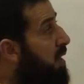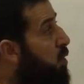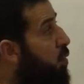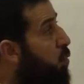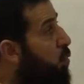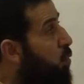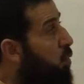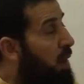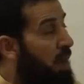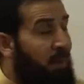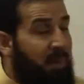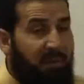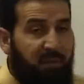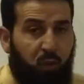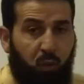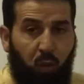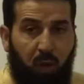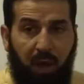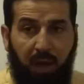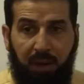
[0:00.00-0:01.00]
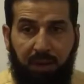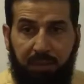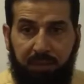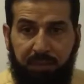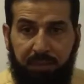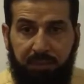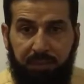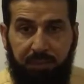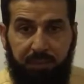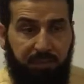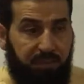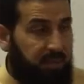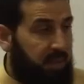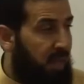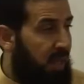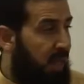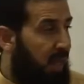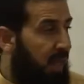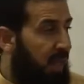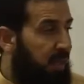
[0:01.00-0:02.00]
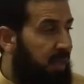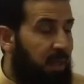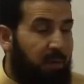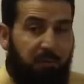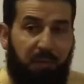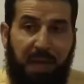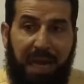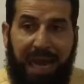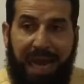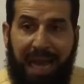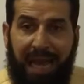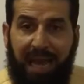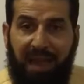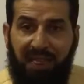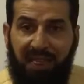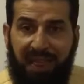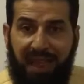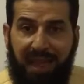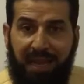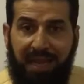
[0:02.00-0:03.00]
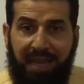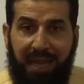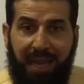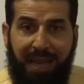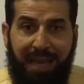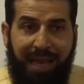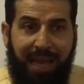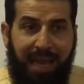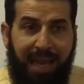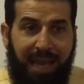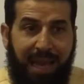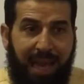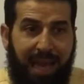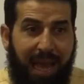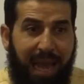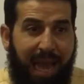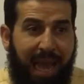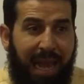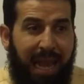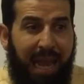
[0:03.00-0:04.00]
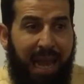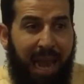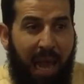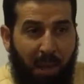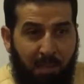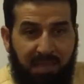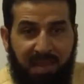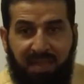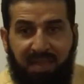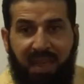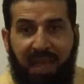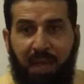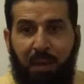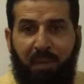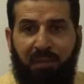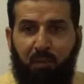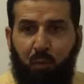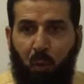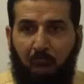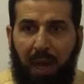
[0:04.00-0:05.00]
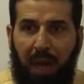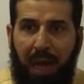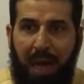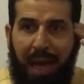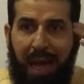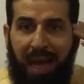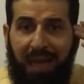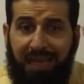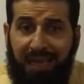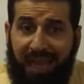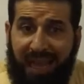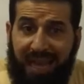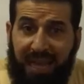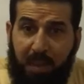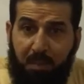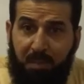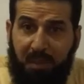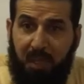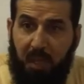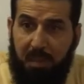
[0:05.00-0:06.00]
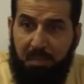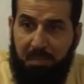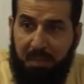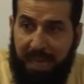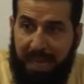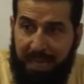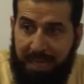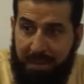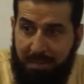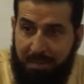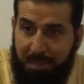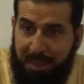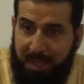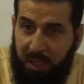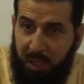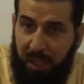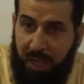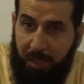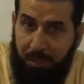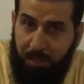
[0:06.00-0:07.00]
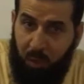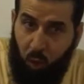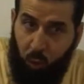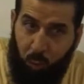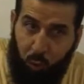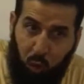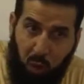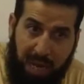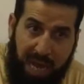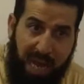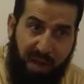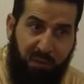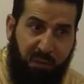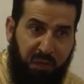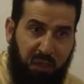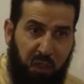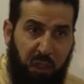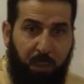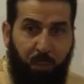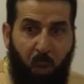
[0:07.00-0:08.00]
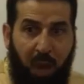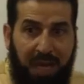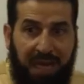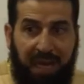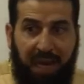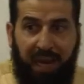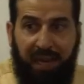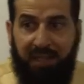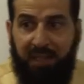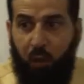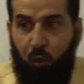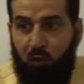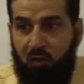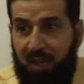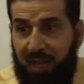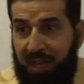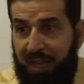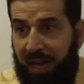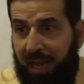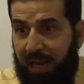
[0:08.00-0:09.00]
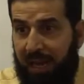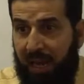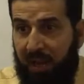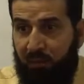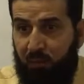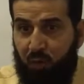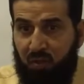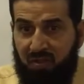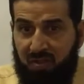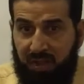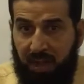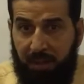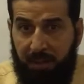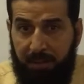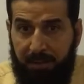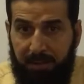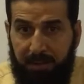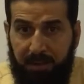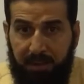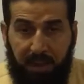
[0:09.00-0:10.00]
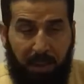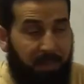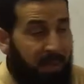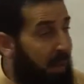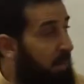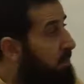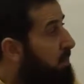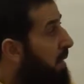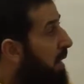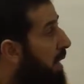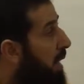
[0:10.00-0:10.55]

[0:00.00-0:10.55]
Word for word: الاولى مفتوحه طب في الحاله الثانيه الهمزه الثانيه مفتوحه هذا خل... يعني بدي اياه نربطه الان في شيء معين حتى نسهل على انفسنا تمام